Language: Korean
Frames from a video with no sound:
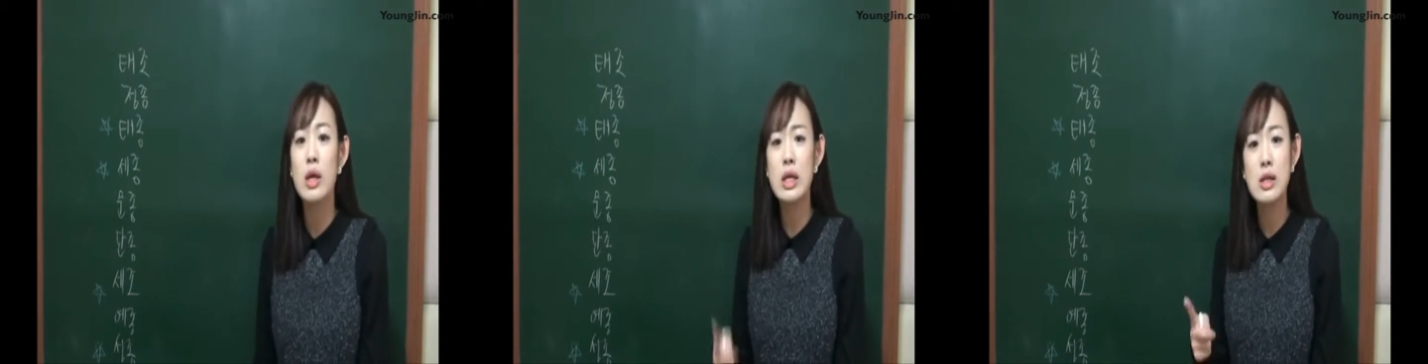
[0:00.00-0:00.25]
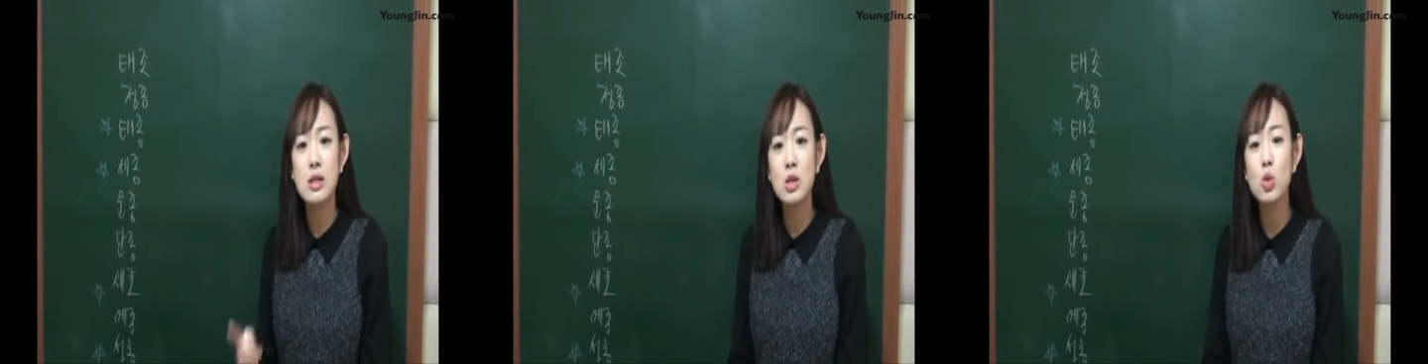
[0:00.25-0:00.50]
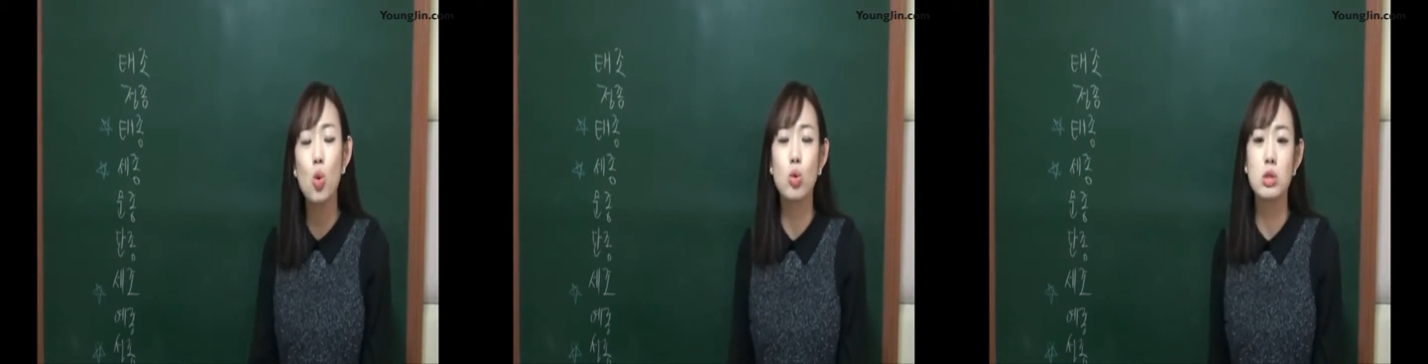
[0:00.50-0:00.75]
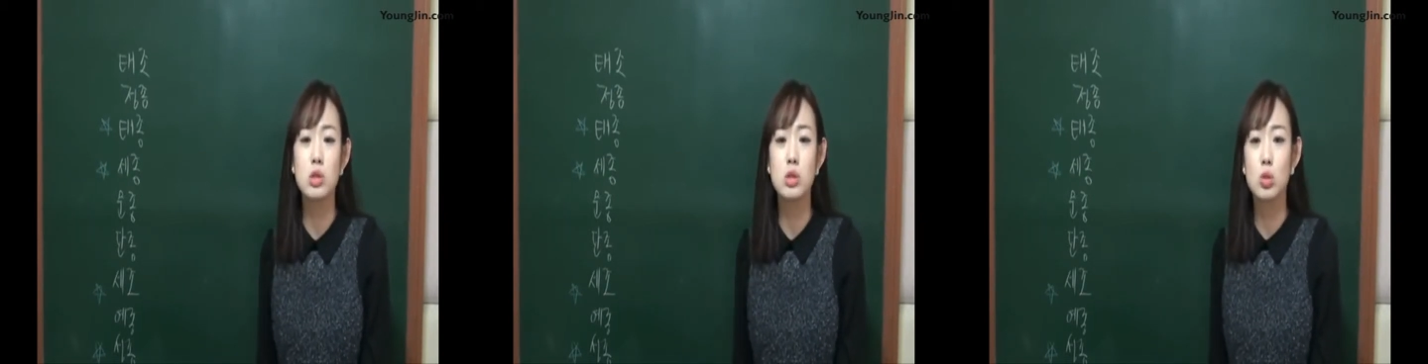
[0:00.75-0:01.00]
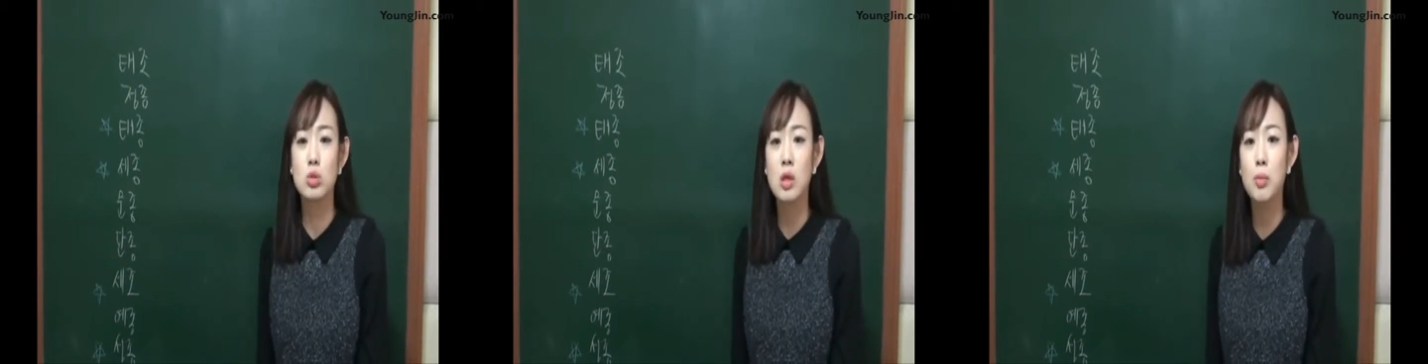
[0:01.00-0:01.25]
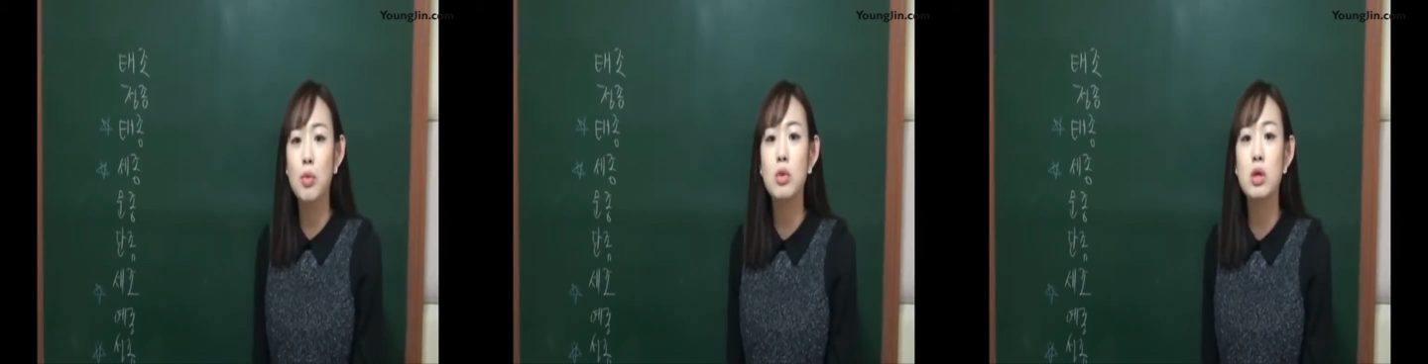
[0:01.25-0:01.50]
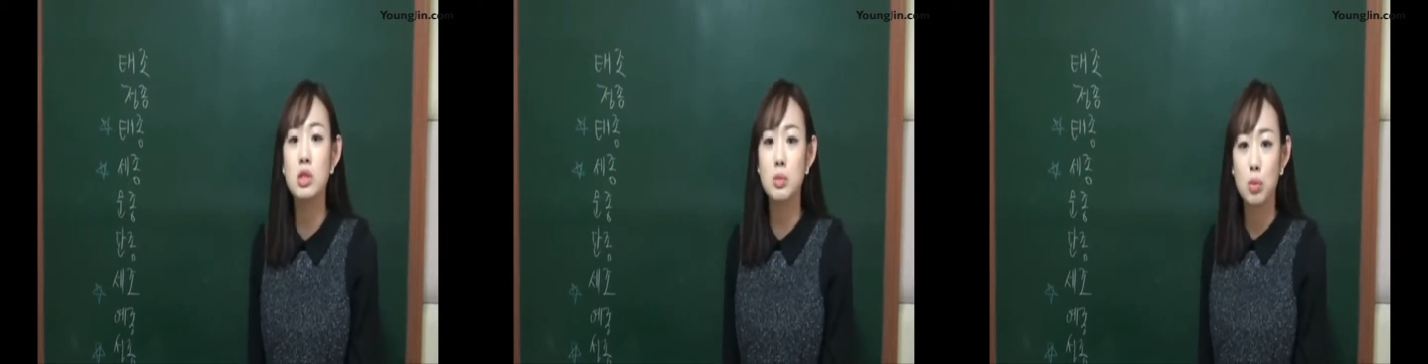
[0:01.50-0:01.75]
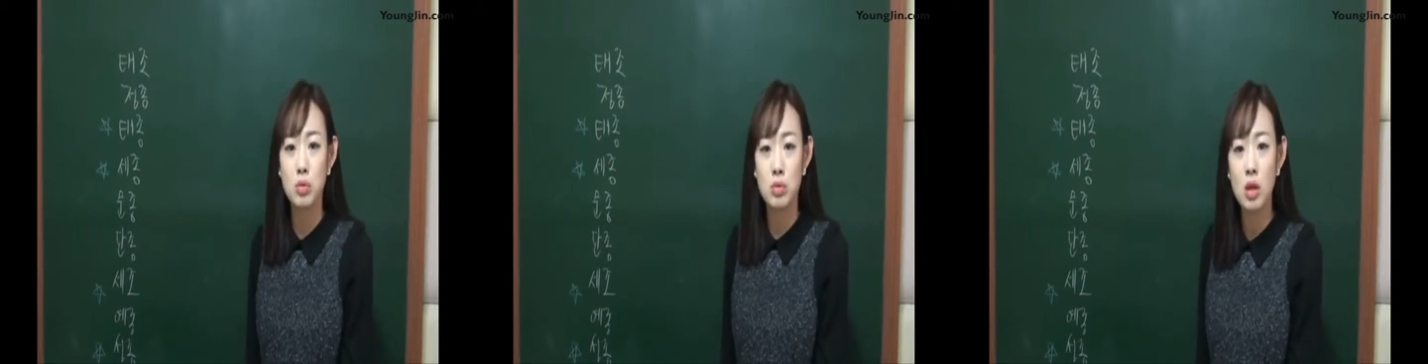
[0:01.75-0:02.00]
1등 공신으로 책봉되지
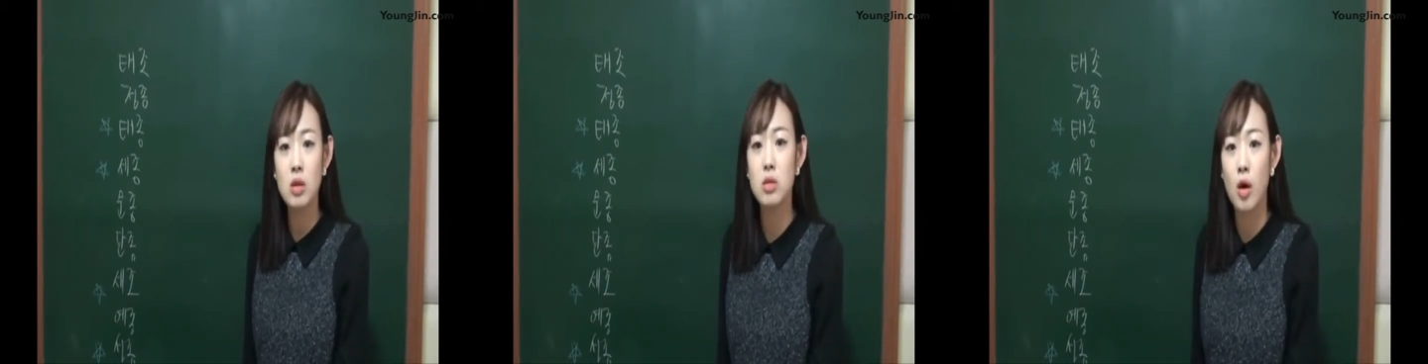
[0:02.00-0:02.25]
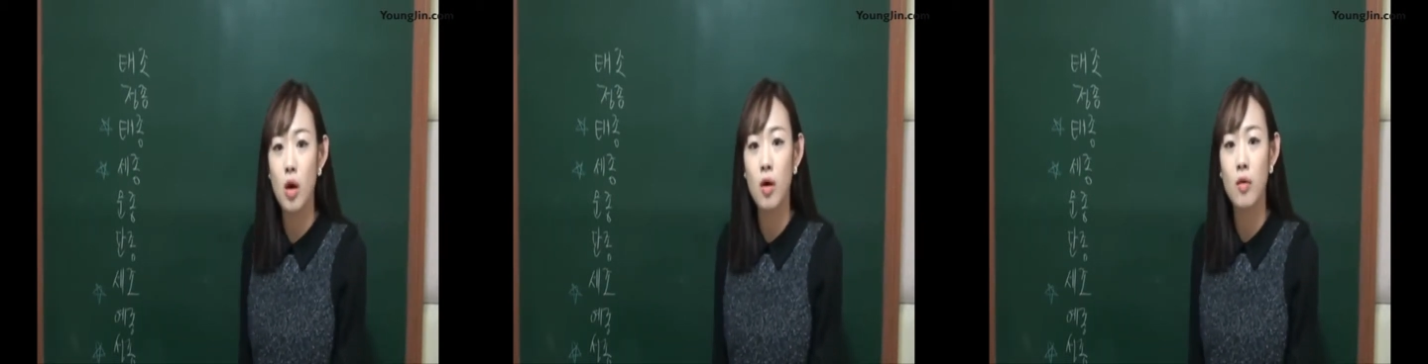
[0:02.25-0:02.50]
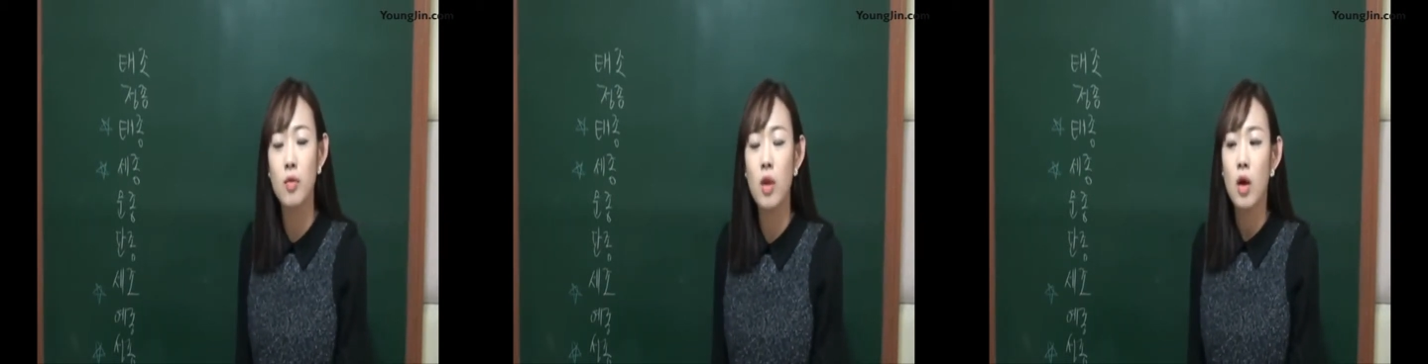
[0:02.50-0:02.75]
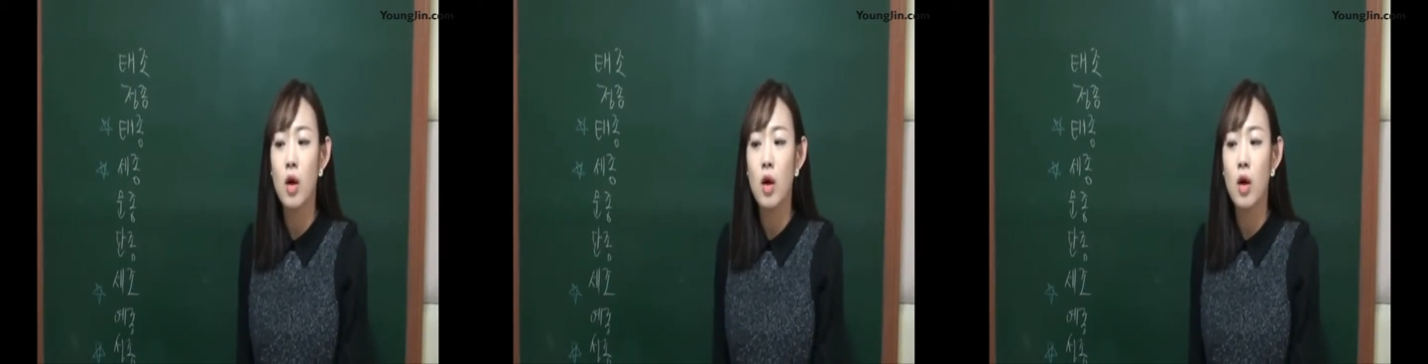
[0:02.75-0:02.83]
못했던